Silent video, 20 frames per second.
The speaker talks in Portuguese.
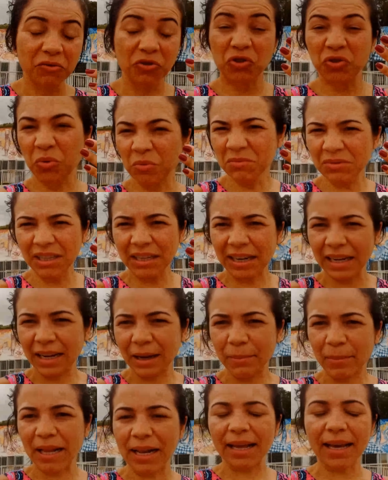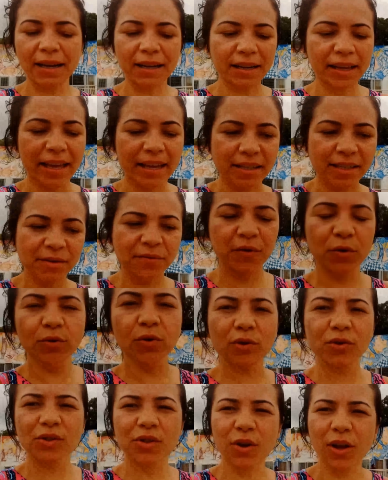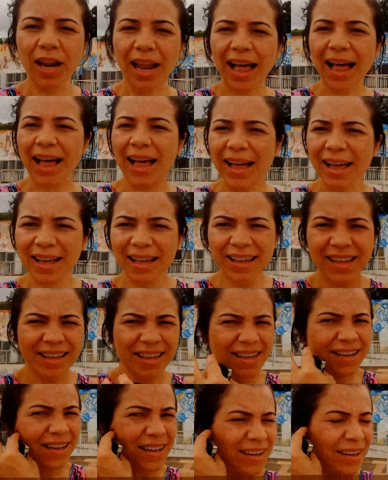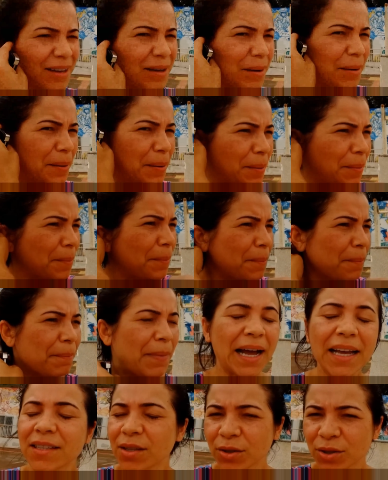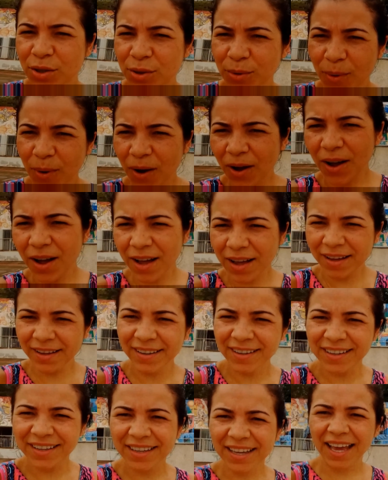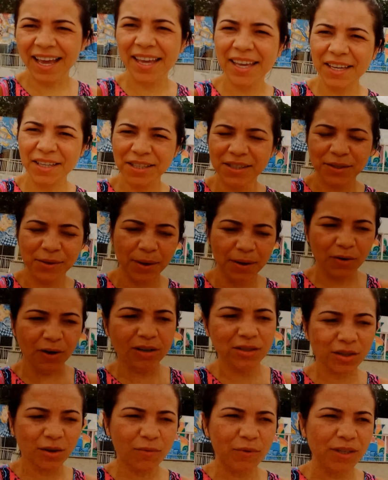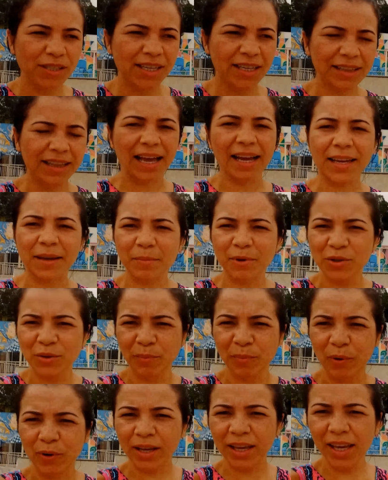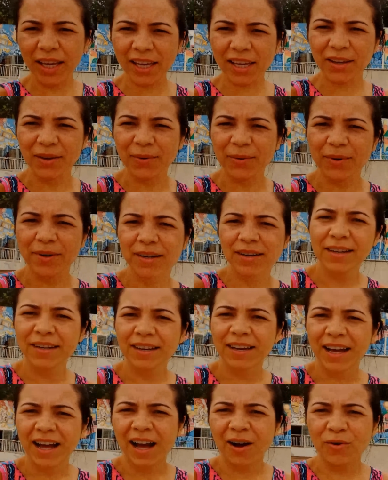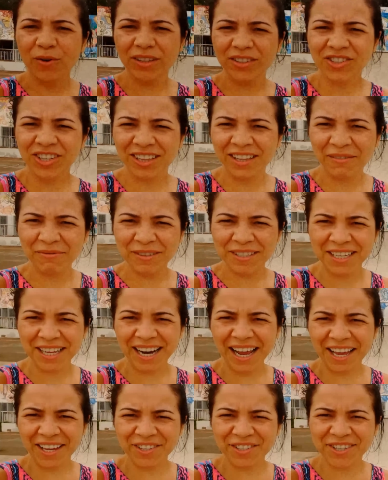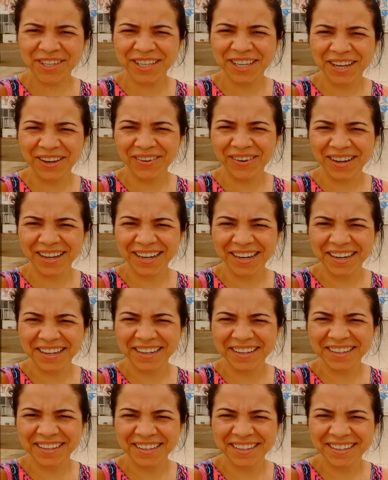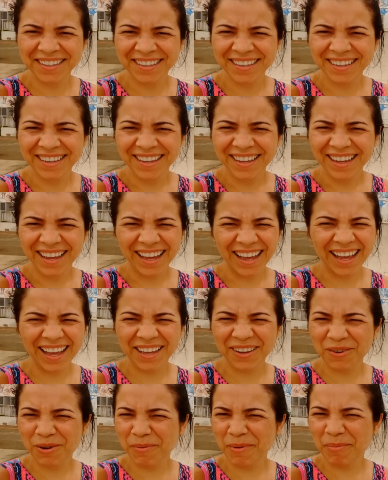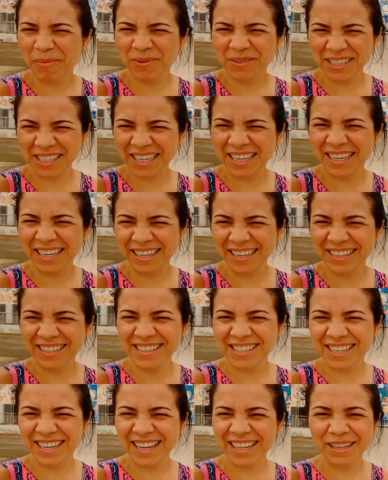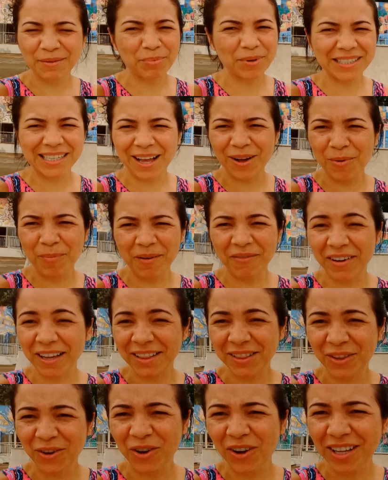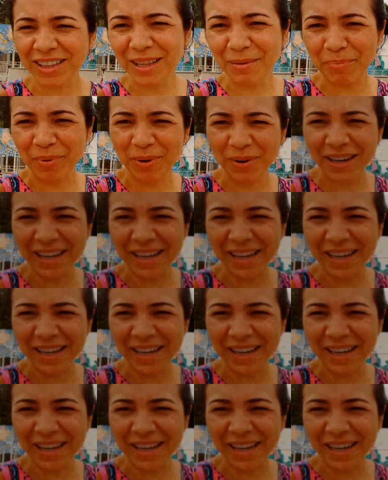junta, né, com a meleca que é esse filtro solar. Mais o suor, e é isso. Agora só vou sentar aqui mais um pouquinho a outra já tá fazendo artinha, olha. Ai, como é bom ser criança, né? Depois a roupa vai toda pro